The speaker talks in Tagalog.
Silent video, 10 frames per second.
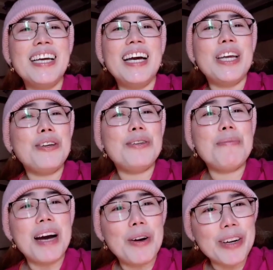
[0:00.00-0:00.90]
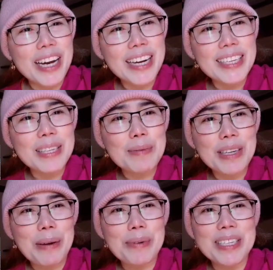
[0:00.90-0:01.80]
Ayun yung mga organic
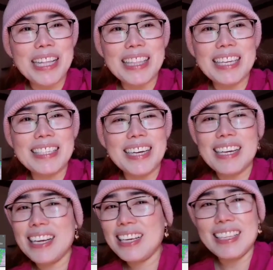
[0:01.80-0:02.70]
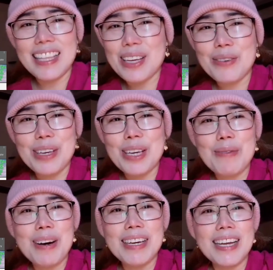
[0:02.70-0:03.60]
subscribers natin dyan na hindi tayo
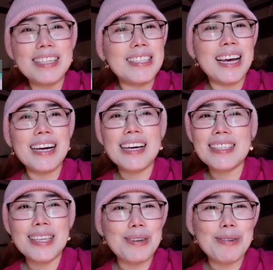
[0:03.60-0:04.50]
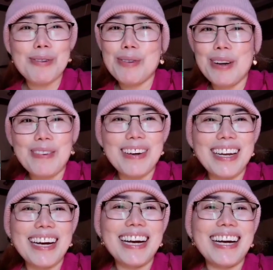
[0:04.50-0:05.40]
iiwanan hanggat sa dulo ng
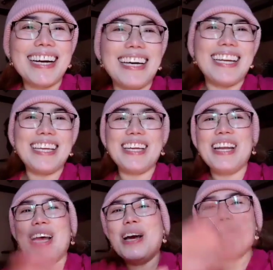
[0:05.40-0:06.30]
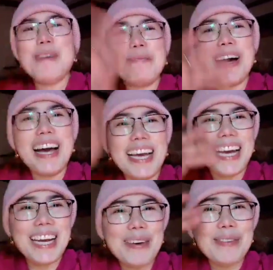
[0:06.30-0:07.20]
walang hanggan. Ayan. Bye-bye! I
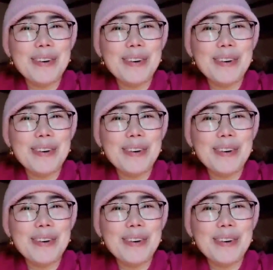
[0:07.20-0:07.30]
love you!